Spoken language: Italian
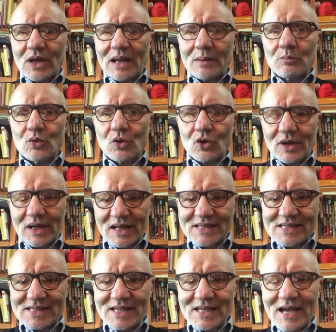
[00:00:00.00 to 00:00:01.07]
che la
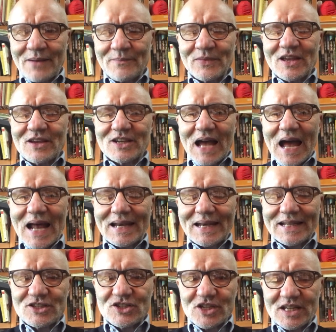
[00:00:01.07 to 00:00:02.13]
burocrazia
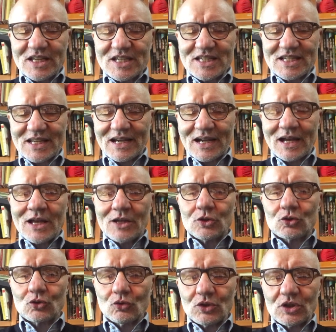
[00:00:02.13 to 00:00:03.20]
alleggerisca,
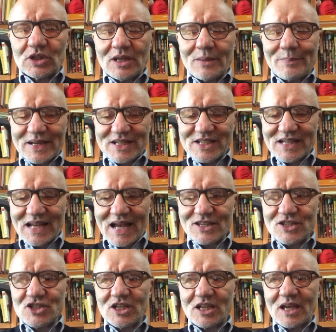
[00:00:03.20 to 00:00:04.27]
tutti i
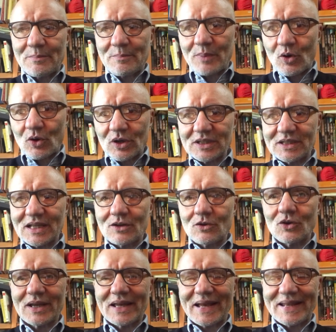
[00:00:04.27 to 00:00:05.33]
passaggi che
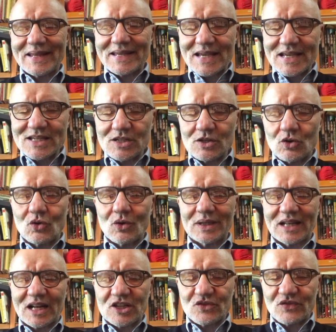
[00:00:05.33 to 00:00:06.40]
portano, che riescono a
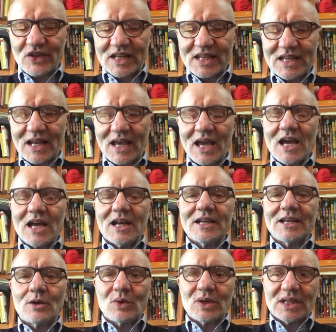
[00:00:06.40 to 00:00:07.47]
trasferire
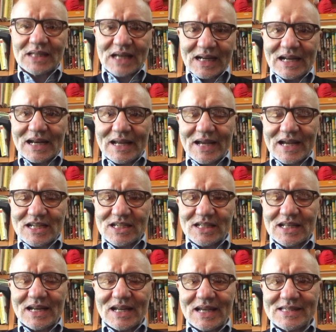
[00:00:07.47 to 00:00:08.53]
liquidità nelle casse
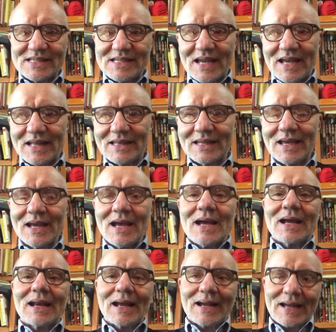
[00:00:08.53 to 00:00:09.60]
delle aziende,
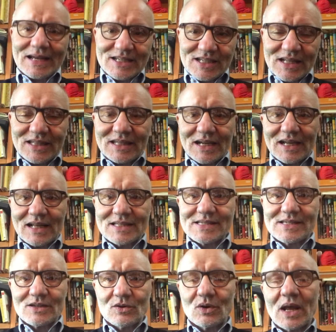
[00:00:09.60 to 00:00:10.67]
la cassa
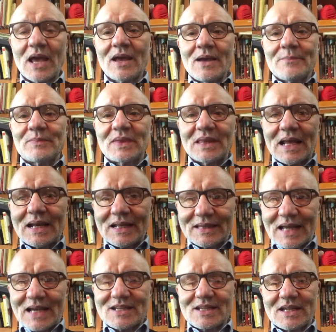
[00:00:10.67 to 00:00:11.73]
integrazione nelle
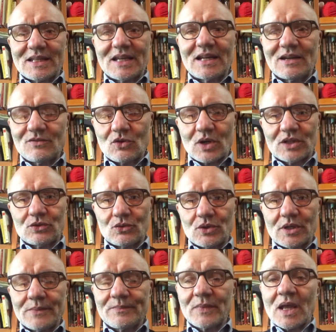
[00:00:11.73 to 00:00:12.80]
tasche dei
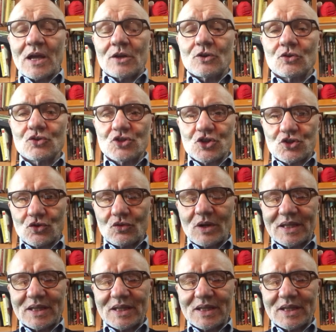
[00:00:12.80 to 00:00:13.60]
lavoratori. Non ci sono